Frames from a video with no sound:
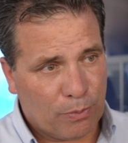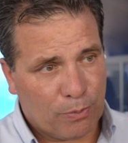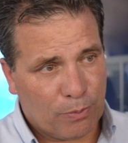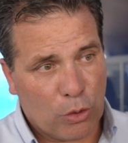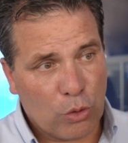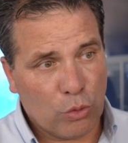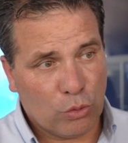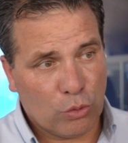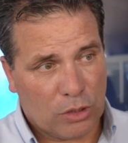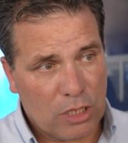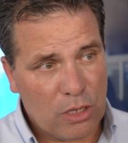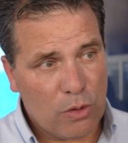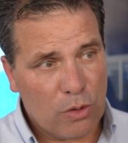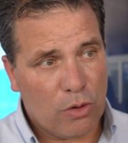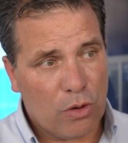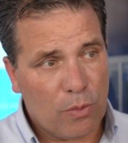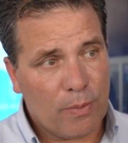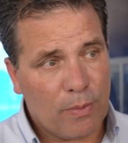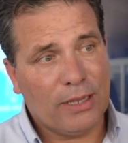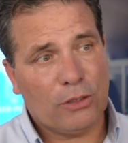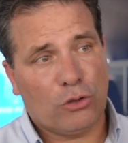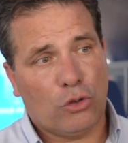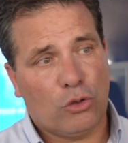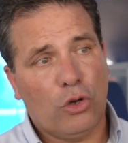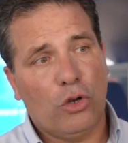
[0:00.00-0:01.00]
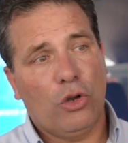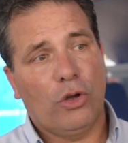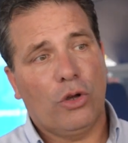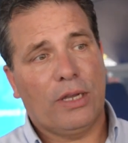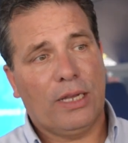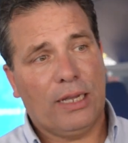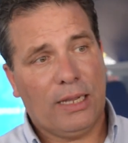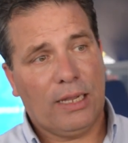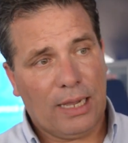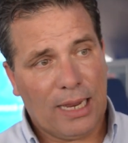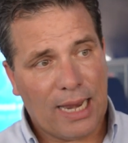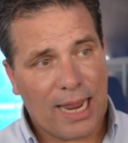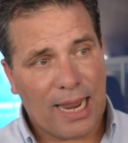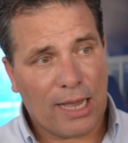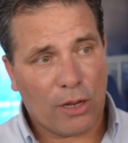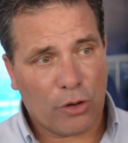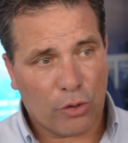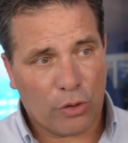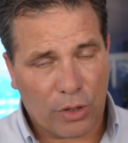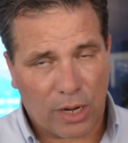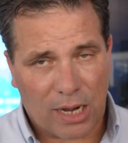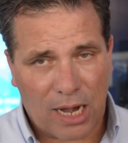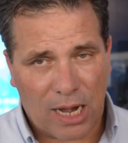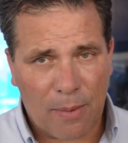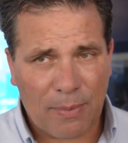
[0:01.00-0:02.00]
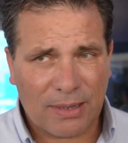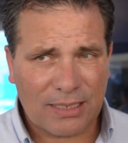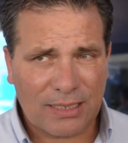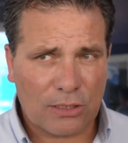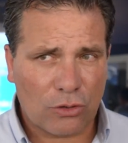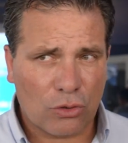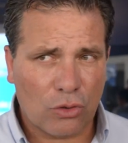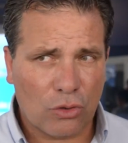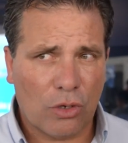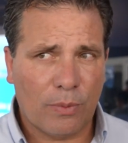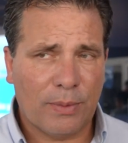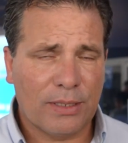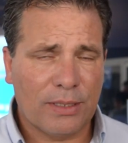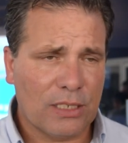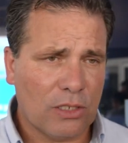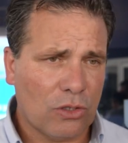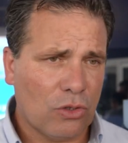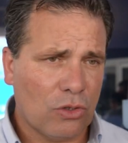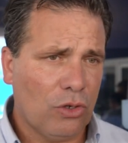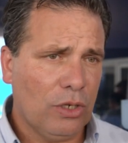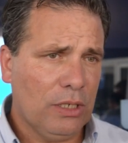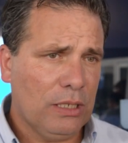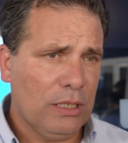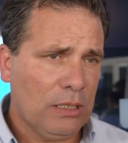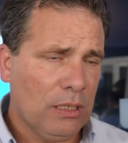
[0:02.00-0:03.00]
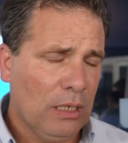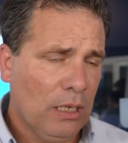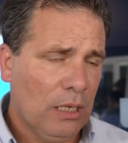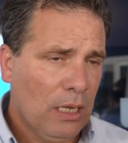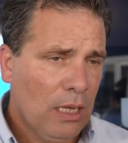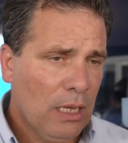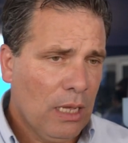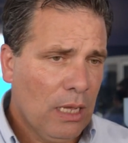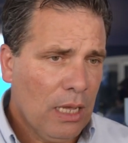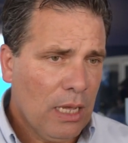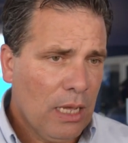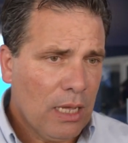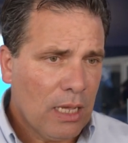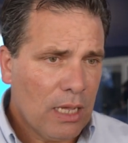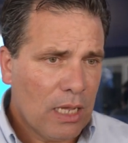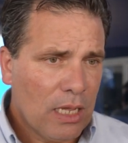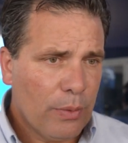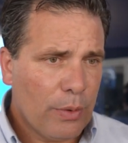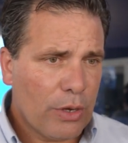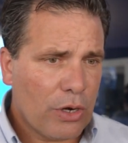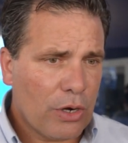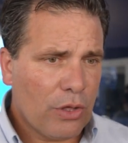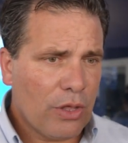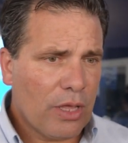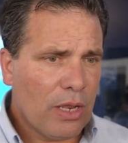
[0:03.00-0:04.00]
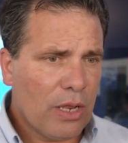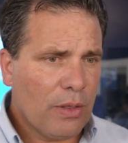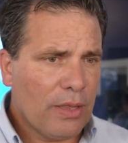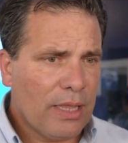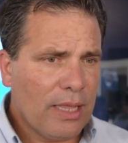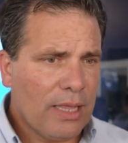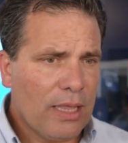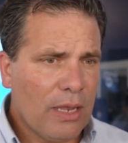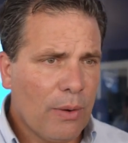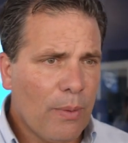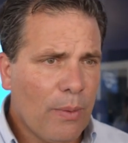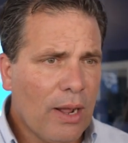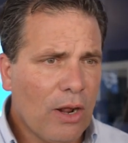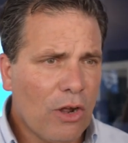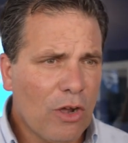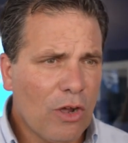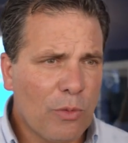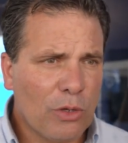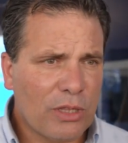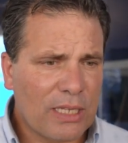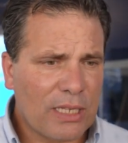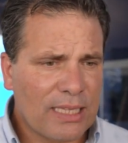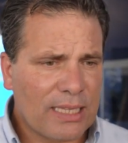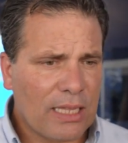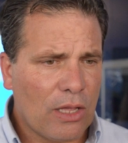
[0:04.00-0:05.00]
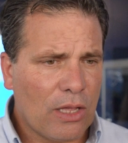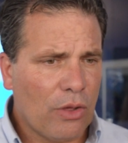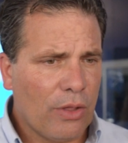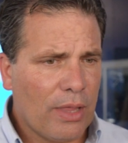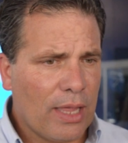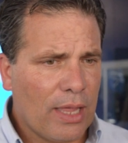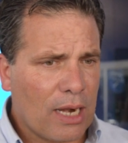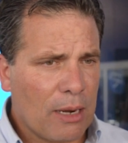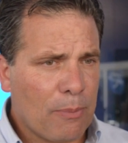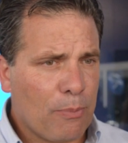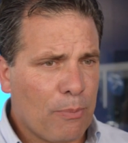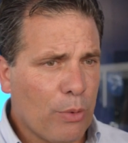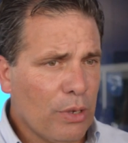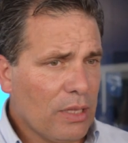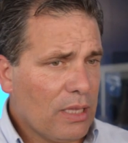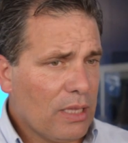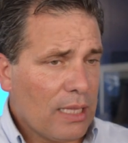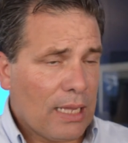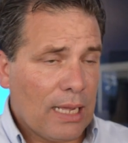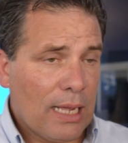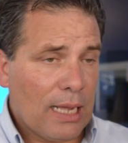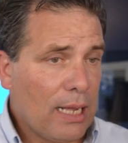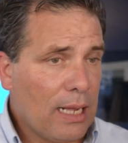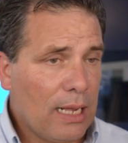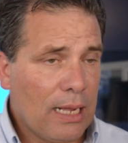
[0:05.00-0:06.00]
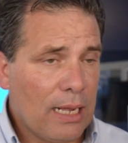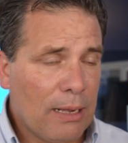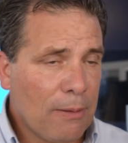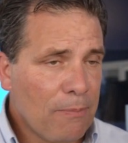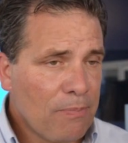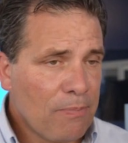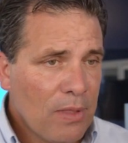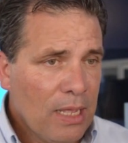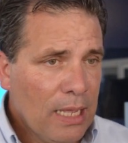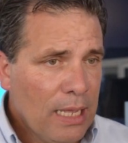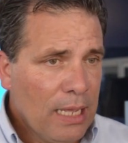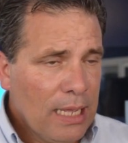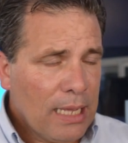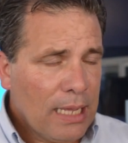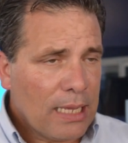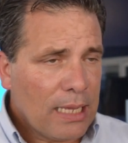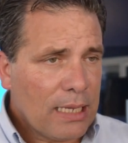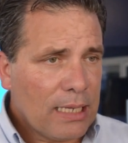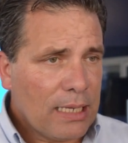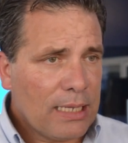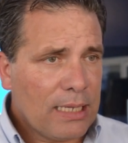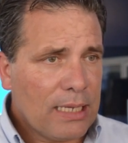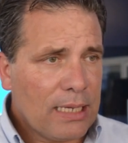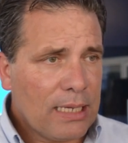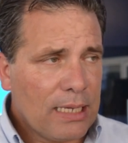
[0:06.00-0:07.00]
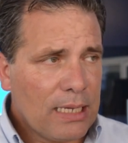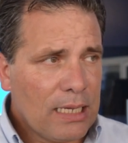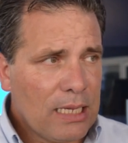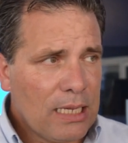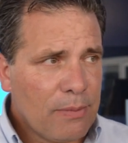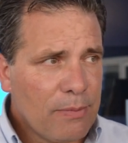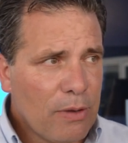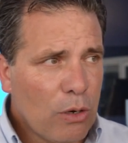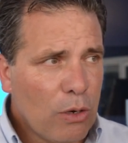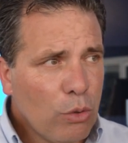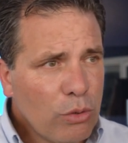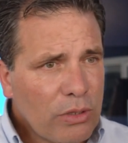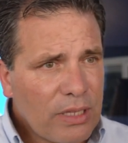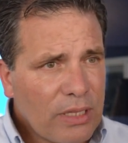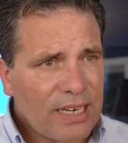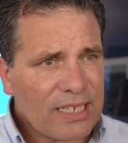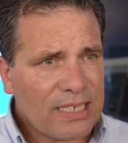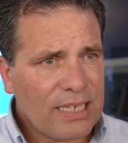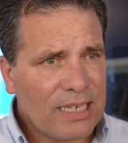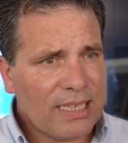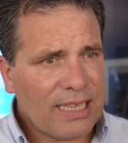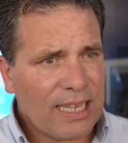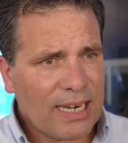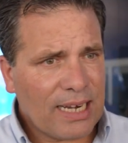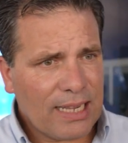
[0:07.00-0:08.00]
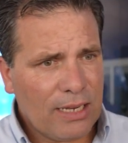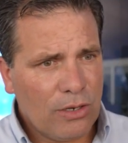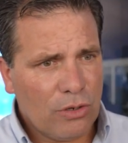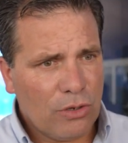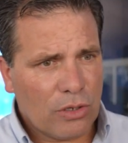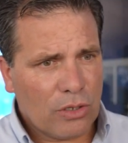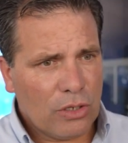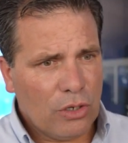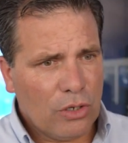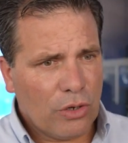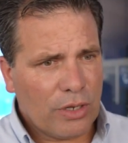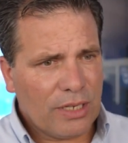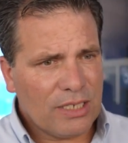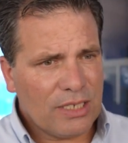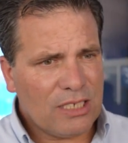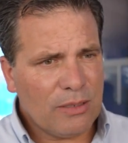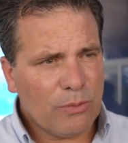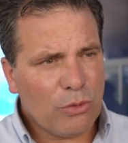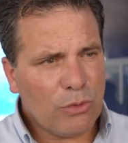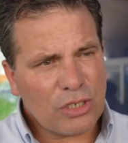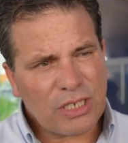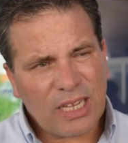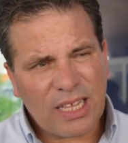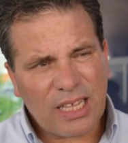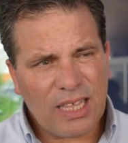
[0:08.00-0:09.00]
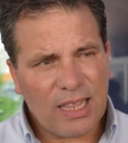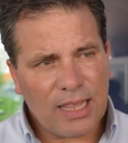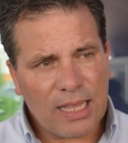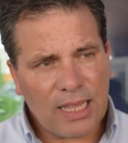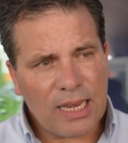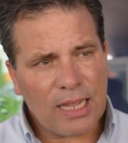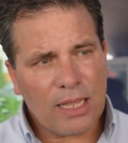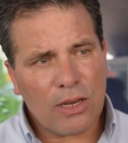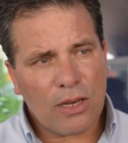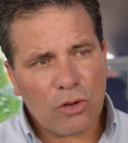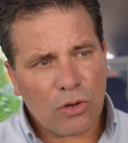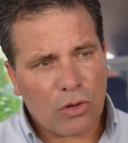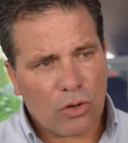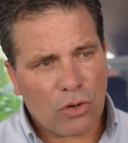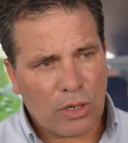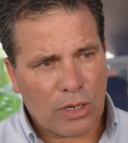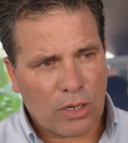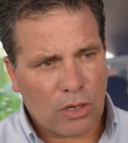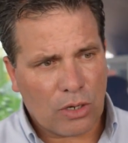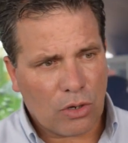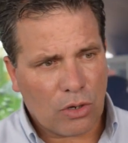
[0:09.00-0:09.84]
productivo, más todo lo que el agro derrama en todos los demás sectores. Y bueno, desde, el banco hemos tratado de dar respuesta y, me gusta resaltar que lo, que hicimos ya desde enero con,